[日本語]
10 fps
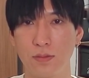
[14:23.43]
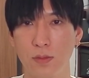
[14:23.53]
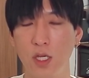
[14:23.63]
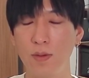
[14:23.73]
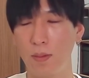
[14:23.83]

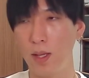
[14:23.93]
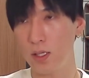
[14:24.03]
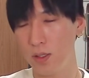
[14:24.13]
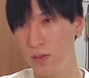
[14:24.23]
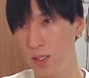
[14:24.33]
今まだ
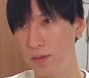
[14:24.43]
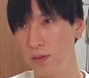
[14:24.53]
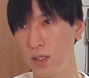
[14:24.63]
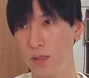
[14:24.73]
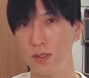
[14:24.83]
日本株の
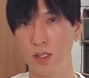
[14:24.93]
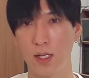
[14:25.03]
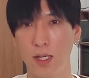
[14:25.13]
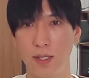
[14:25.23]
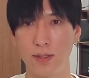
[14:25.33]
方優位性は
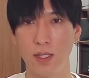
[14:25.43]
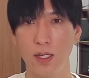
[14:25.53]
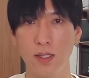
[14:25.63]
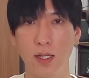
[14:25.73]
高いです。